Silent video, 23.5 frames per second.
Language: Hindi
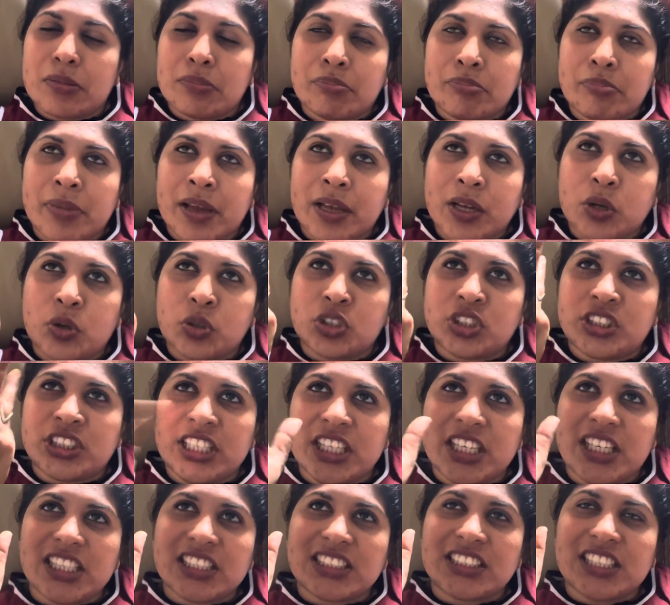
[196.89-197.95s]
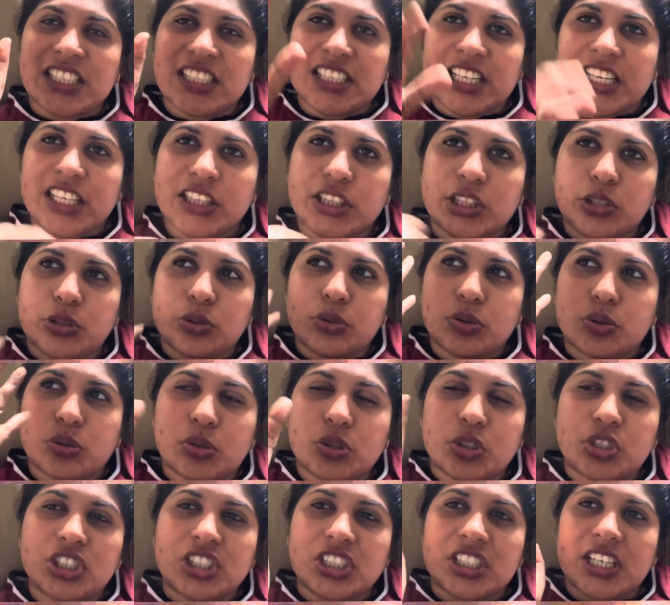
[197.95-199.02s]
मैं कुछ सीरीज नहीं देखती हूँ
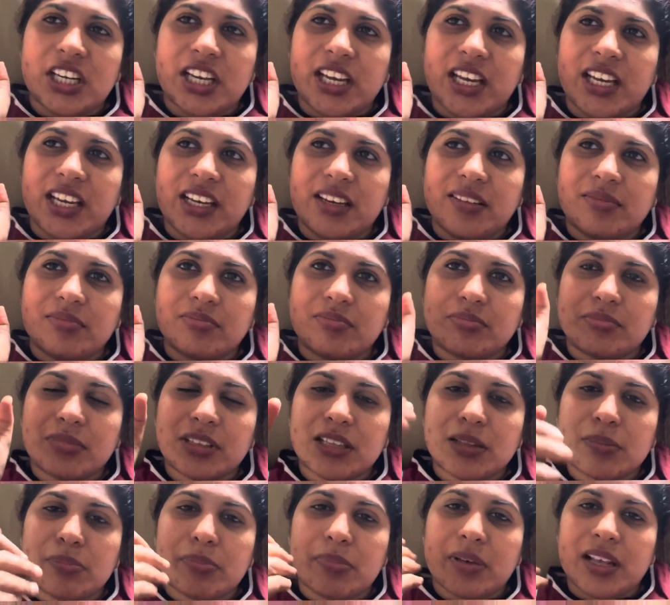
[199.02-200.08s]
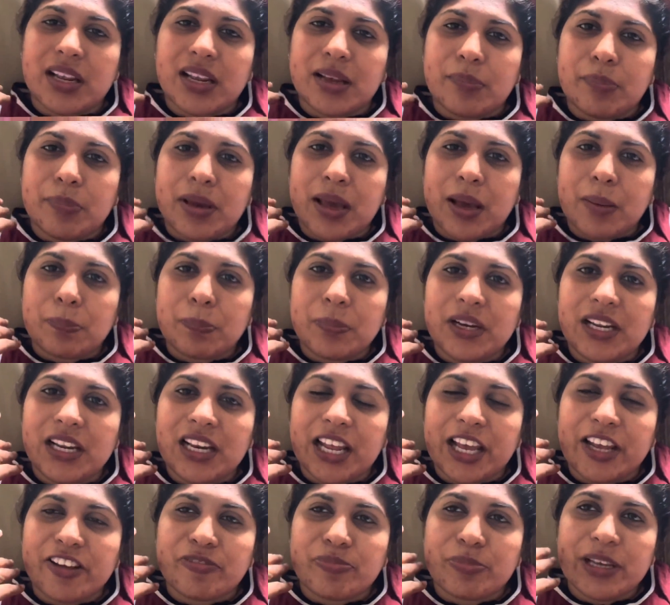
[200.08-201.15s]
कुछ नहीं मतलब मैं मैं अपनी
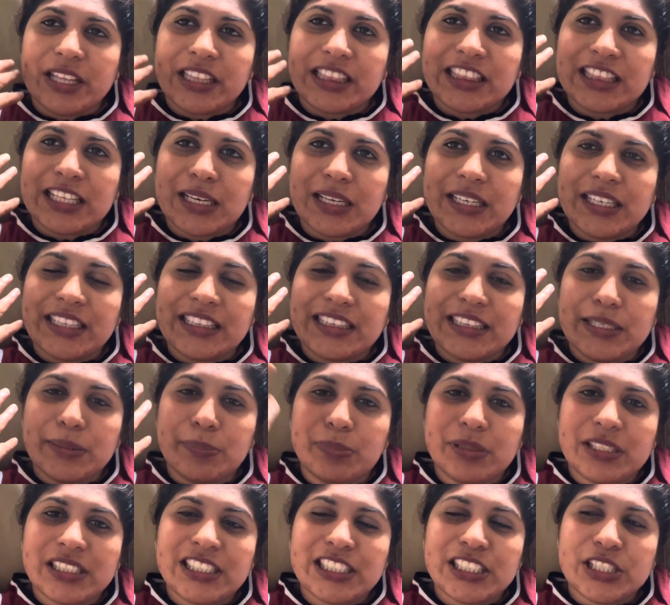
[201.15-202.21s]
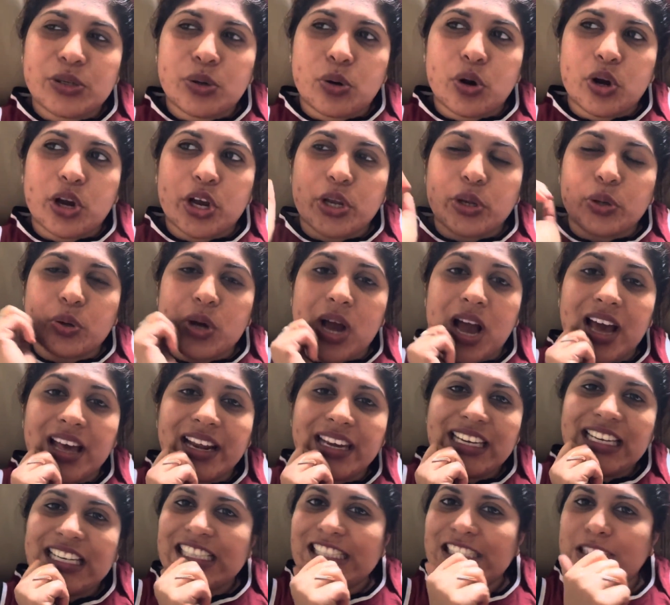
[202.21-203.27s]
लाइफ में इतना इतनी बिजी हो गई हूँ हाँ
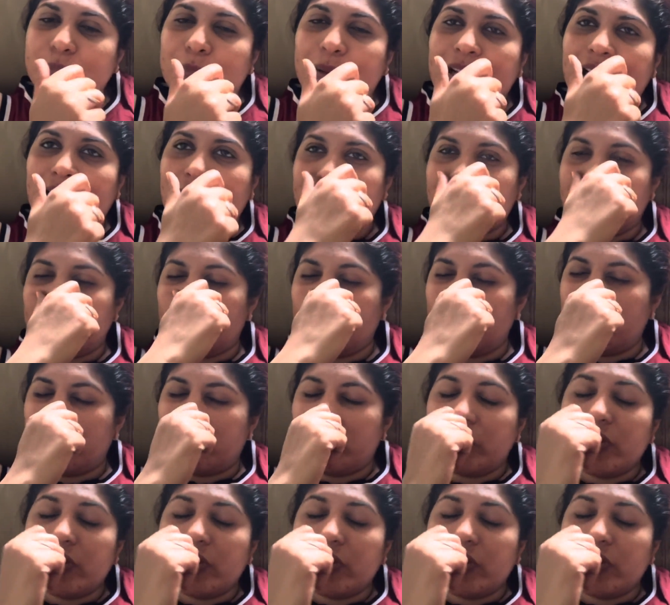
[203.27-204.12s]
रील्स बनाती हूँ